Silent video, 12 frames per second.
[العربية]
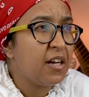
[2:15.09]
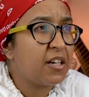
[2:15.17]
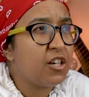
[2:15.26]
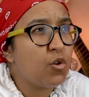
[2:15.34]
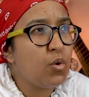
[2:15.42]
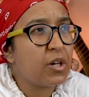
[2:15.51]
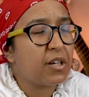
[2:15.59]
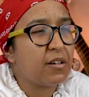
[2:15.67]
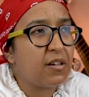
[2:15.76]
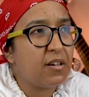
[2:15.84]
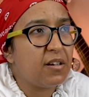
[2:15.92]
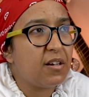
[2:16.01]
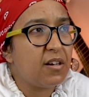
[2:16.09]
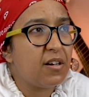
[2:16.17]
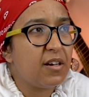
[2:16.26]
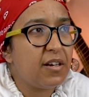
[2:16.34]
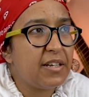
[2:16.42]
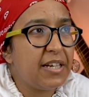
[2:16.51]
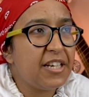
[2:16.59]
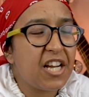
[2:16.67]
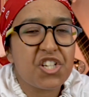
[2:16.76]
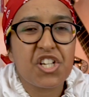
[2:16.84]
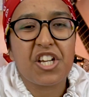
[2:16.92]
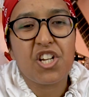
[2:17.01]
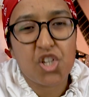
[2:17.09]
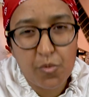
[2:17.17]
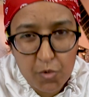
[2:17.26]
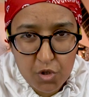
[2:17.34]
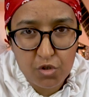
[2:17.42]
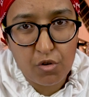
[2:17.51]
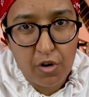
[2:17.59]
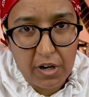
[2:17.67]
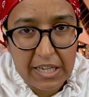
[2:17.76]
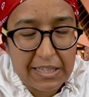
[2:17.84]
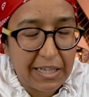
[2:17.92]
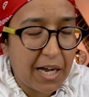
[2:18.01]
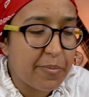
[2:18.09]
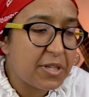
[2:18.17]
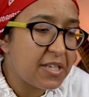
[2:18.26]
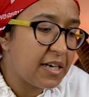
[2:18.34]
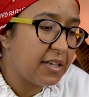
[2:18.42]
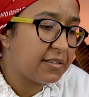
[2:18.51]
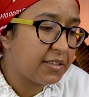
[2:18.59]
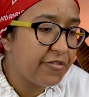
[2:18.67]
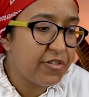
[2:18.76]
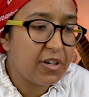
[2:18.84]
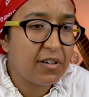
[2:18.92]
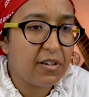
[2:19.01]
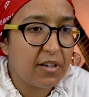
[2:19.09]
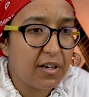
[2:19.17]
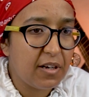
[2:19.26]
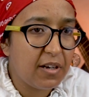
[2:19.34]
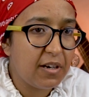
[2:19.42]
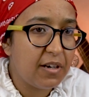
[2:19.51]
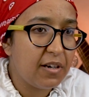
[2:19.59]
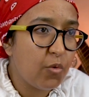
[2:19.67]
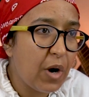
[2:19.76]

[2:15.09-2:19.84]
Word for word: كيقول لك آه، يعني هذا الشيء كيجي من الصغر كتلقى مثلا الطفل آه،